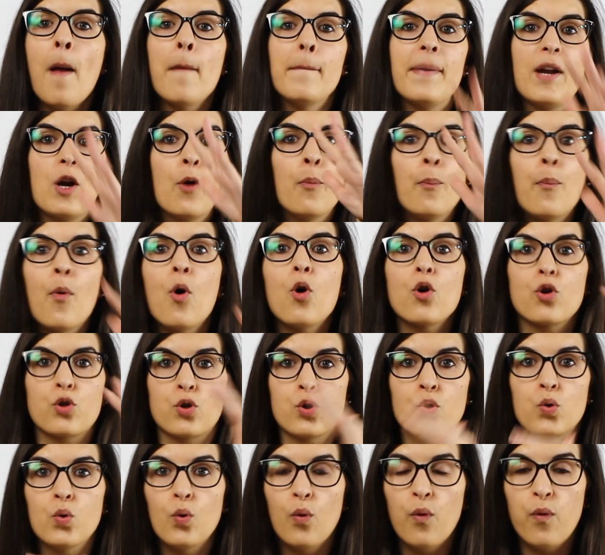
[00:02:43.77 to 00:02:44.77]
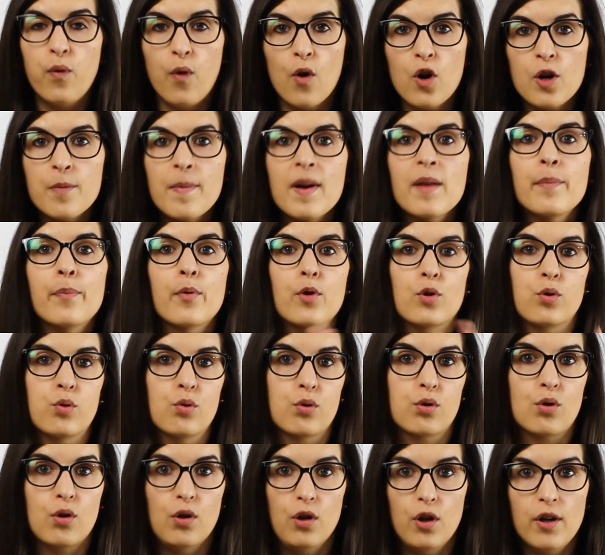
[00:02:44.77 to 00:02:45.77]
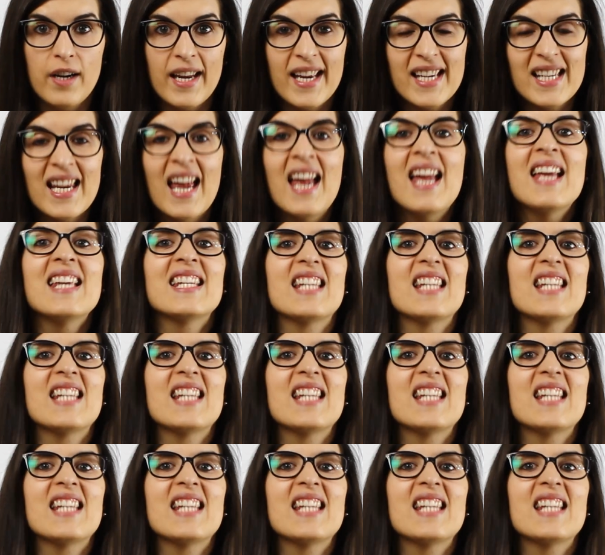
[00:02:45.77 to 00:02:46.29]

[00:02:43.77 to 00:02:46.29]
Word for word: pero por su forma y por sus colores